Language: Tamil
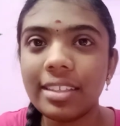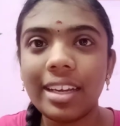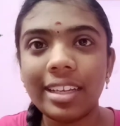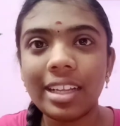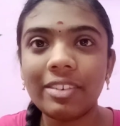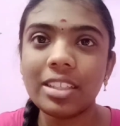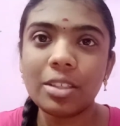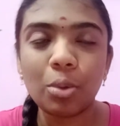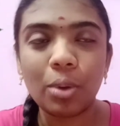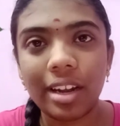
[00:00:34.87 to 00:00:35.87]
சரி இதை வந்து
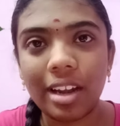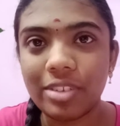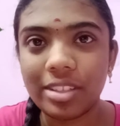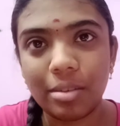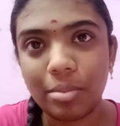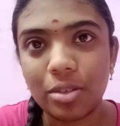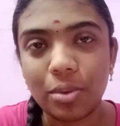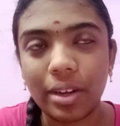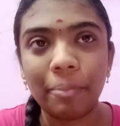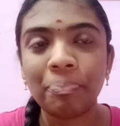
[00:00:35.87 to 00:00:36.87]
சொல்லிடலாம் ஃபஸ்ட் அப்படின்னு
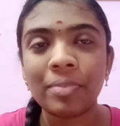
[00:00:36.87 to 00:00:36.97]
சொன்னேன்